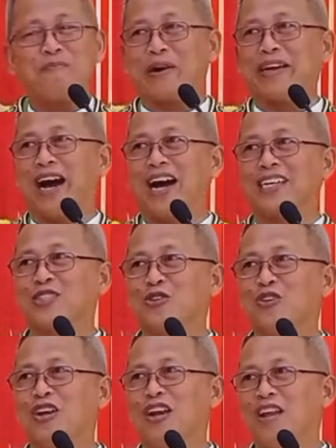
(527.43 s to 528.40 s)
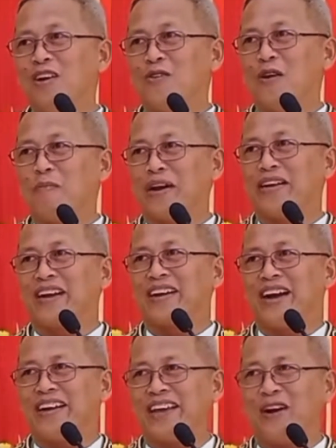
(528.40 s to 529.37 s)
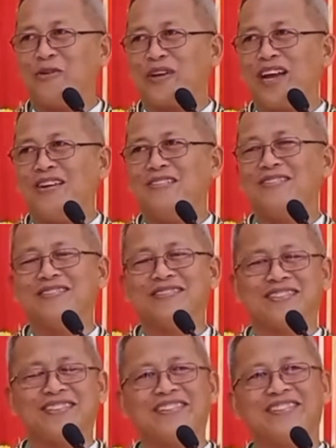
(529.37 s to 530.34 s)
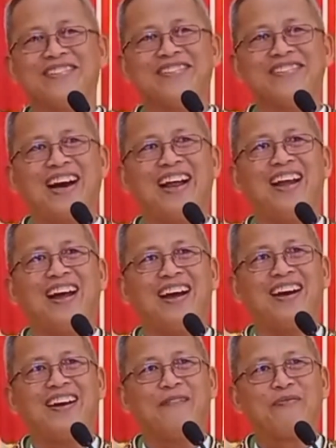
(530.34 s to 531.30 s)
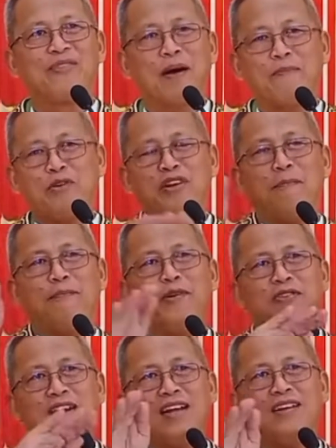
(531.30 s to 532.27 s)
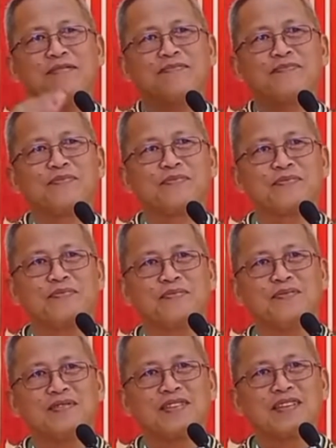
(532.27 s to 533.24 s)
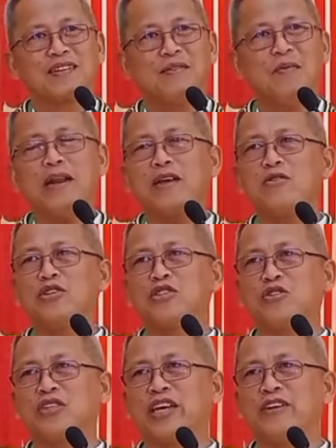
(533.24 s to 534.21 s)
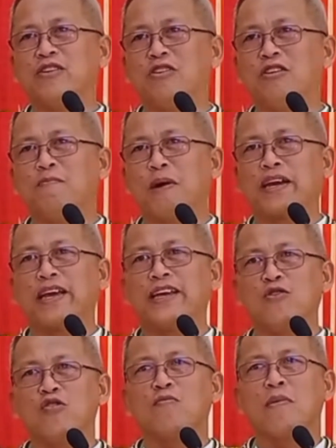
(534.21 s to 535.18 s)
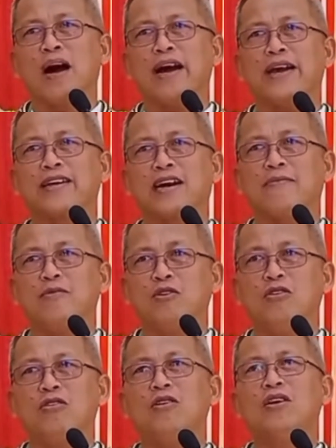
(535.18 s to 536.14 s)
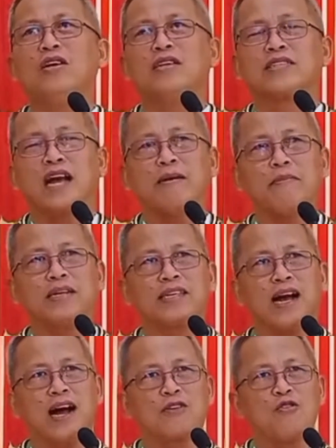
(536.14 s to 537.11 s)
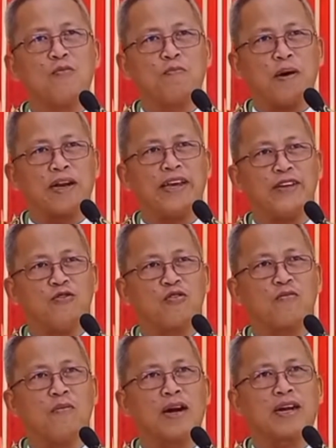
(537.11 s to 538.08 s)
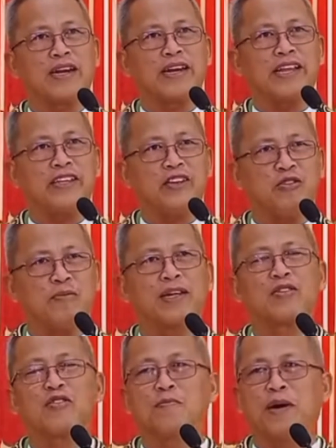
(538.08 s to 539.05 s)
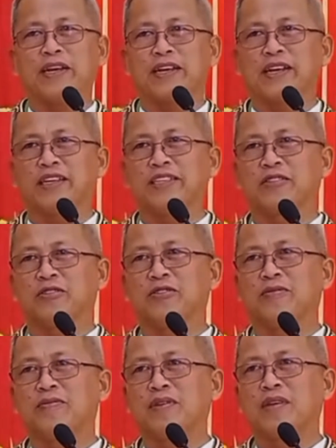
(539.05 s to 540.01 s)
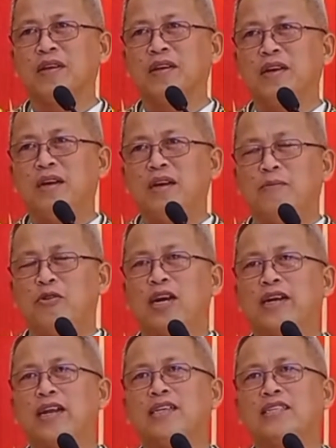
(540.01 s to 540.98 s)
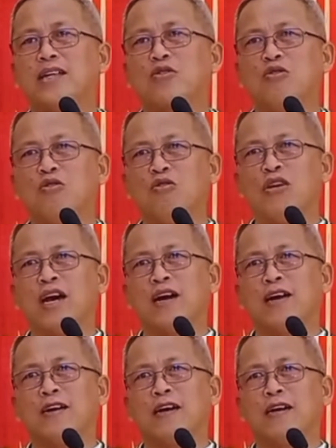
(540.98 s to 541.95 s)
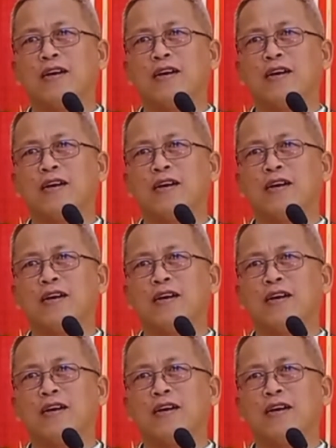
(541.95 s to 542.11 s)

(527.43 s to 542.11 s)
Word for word: wa pay hasol, wa pay daghang yaw-yaw. Oh, ana. Hapyo-dapyo ra. Mao lay gustos Ginoo paghigugma ay kamo sama sa akong paghigugma kaninyo matod pa ni Kristo. Mo na diri atong unang